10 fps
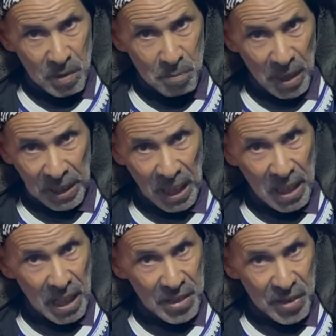ما
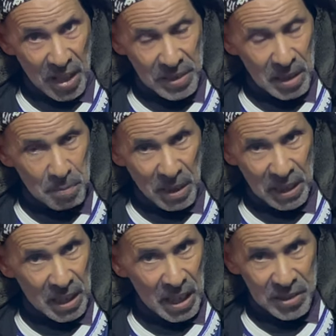كاين لا جا ما
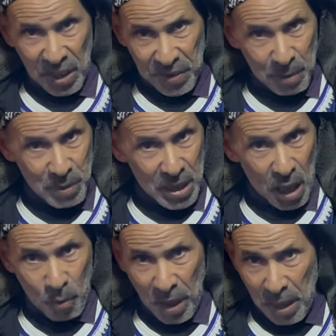كاين لا
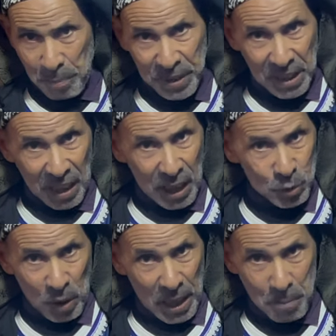جدرميه ولا
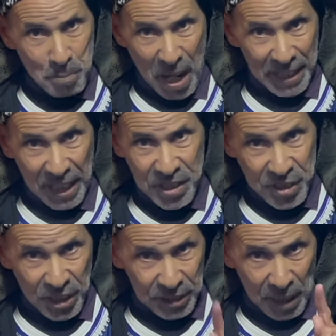بطاقات ولا ما
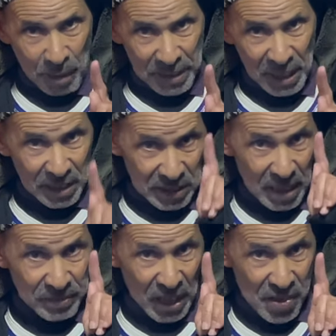كاينش اداره واحده كانت
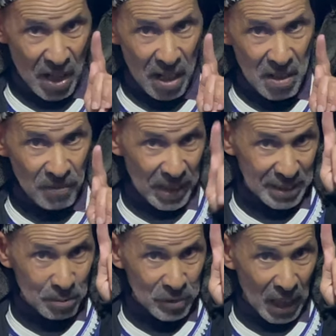هنا في طنجه في
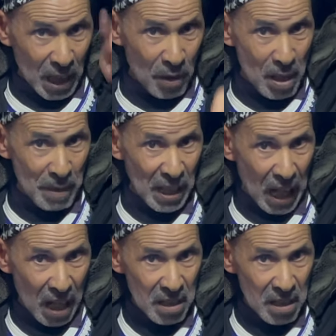راس مصلاه وهي باقا